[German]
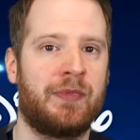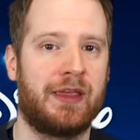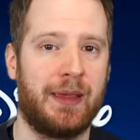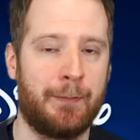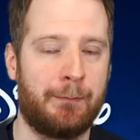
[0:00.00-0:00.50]

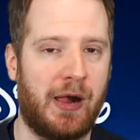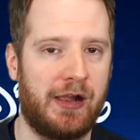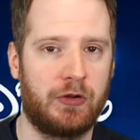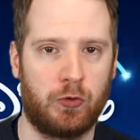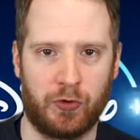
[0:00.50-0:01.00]
geben.
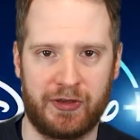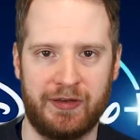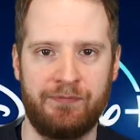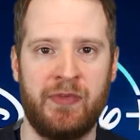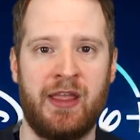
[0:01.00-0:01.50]
Mal
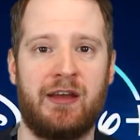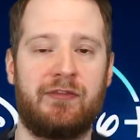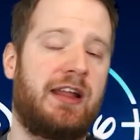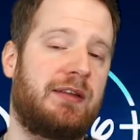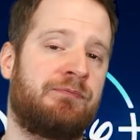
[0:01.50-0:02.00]
gucken,
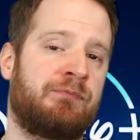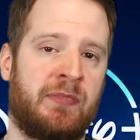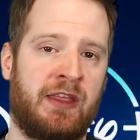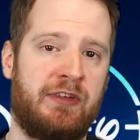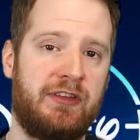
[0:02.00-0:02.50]
wann.
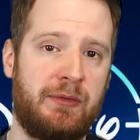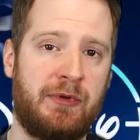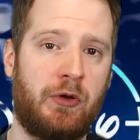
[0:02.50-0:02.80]
Wie ist denn